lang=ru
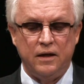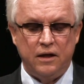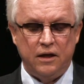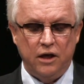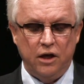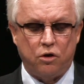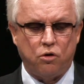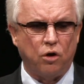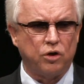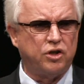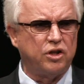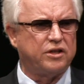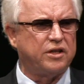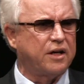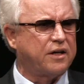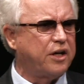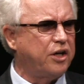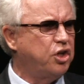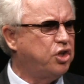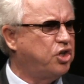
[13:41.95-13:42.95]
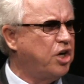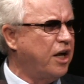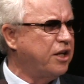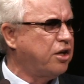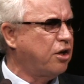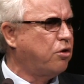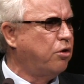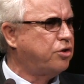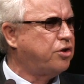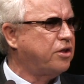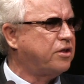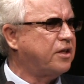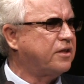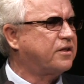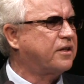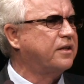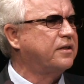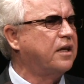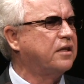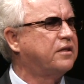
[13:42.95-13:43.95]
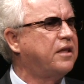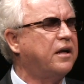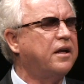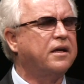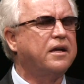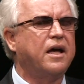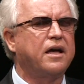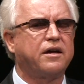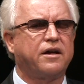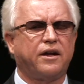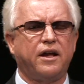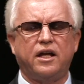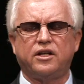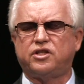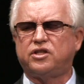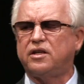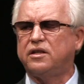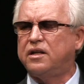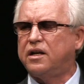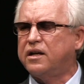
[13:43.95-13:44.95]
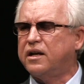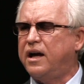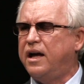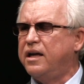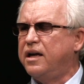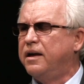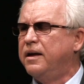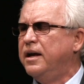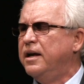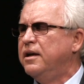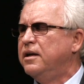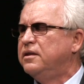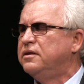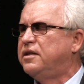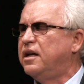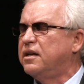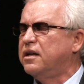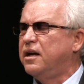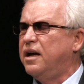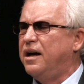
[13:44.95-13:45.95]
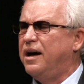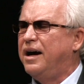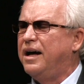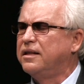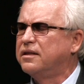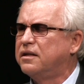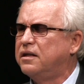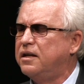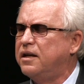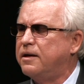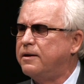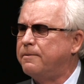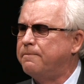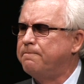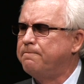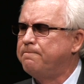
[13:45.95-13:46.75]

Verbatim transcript: и хочется кричать, и хочется сказать, дорогая Греция, дорогая, дорогая Англия,